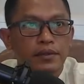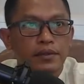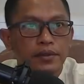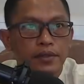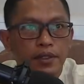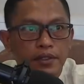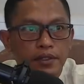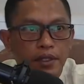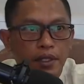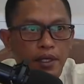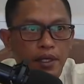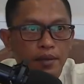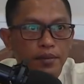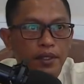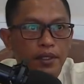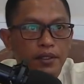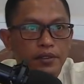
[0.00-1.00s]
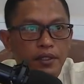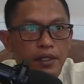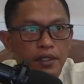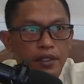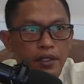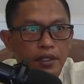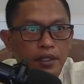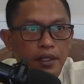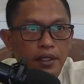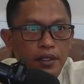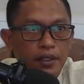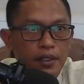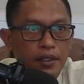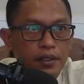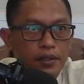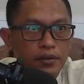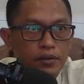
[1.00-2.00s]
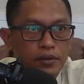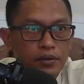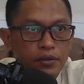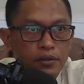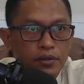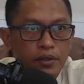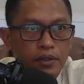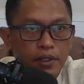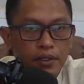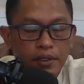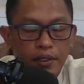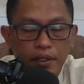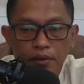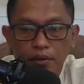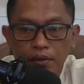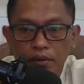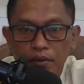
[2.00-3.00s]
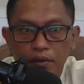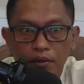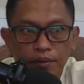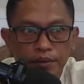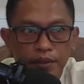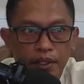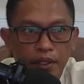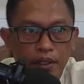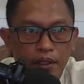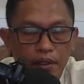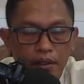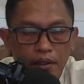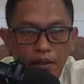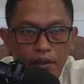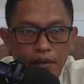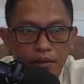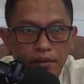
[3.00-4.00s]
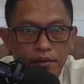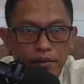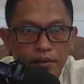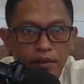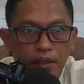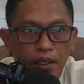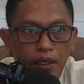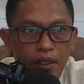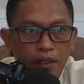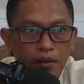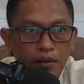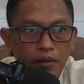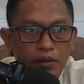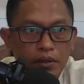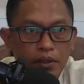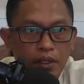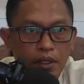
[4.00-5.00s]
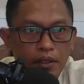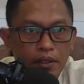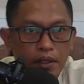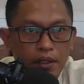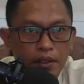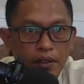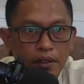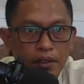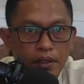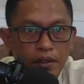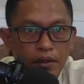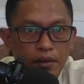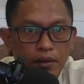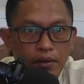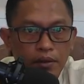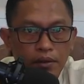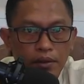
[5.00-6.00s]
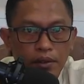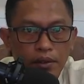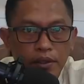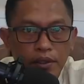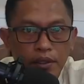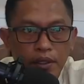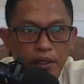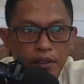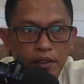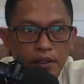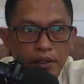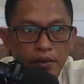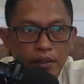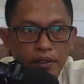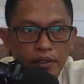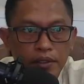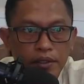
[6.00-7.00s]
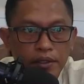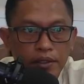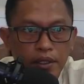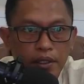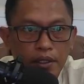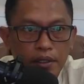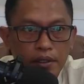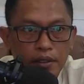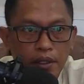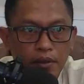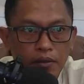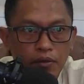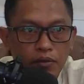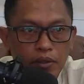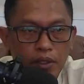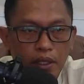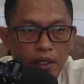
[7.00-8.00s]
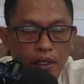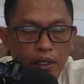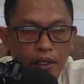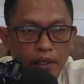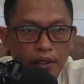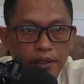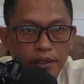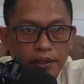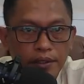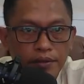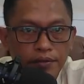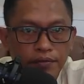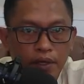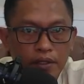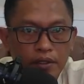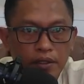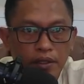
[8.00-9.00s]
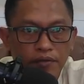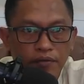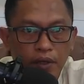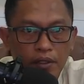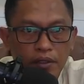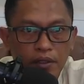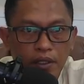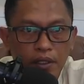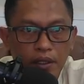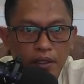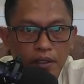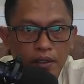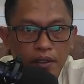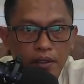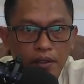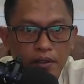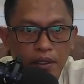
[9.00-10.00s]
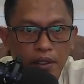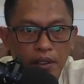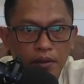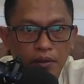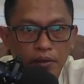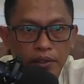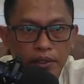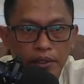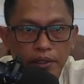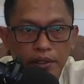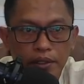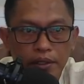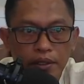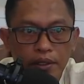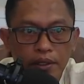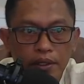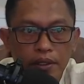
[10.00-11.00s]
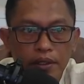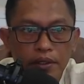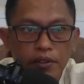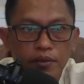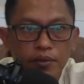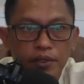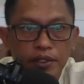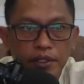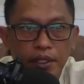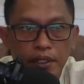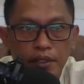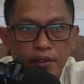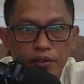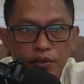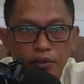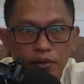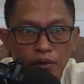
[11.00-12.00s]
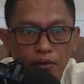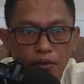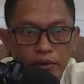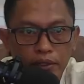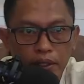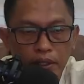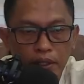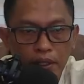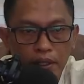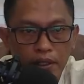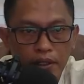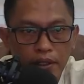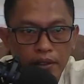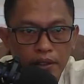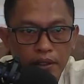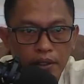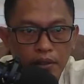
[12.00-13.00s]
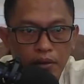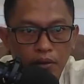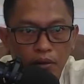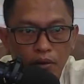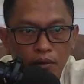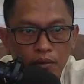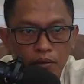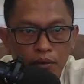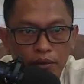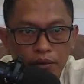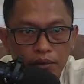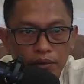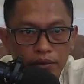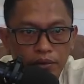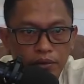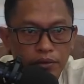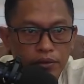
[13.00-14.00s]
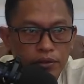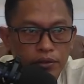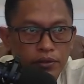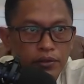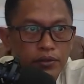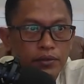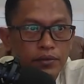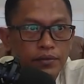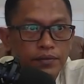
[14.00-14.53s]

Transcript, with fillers: Ya saya ambil saja dari newsdetik.com ya Anggota TNI dikeroyok hingga tewas di Jakarta Utara. Ini fakta-fakta yang diketahui. Demikian judulnya dari detikcom.news.